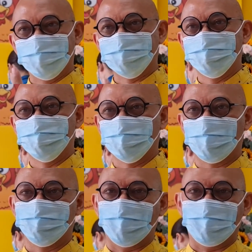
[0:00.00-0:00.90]
chai nước tương của
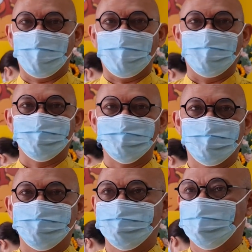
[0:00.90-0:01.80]
Color Man nha.
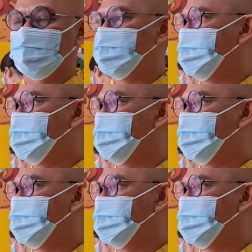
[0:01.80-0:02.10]
Rồi ạ.